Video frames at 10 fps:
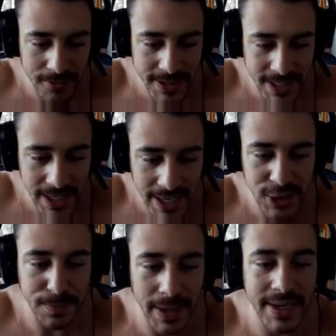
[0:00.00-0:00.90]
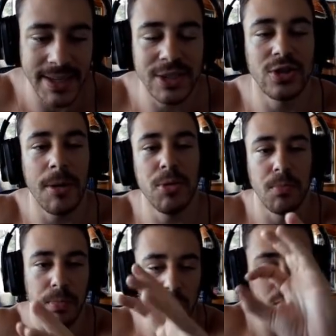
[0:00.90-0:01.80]
ver se ele respeita e sobe um
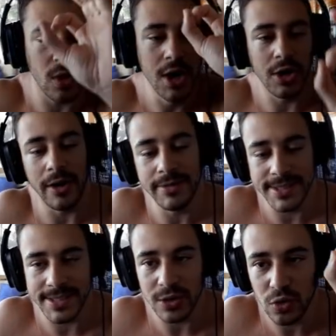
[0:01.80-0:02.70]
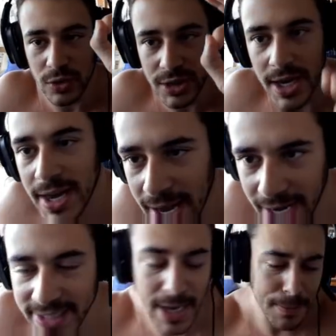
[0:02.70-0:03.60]
pouco. 900
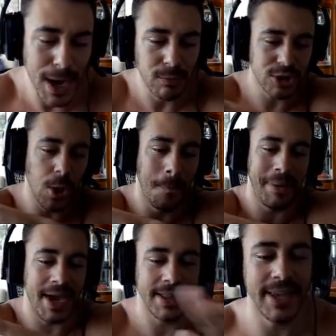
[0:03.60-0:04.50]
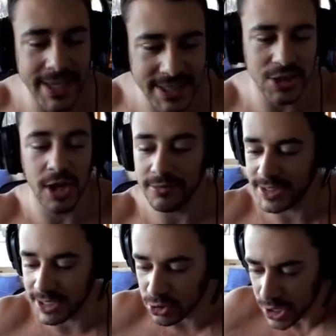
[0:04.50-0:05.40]
reais. Mesmo se eu perder esses 900...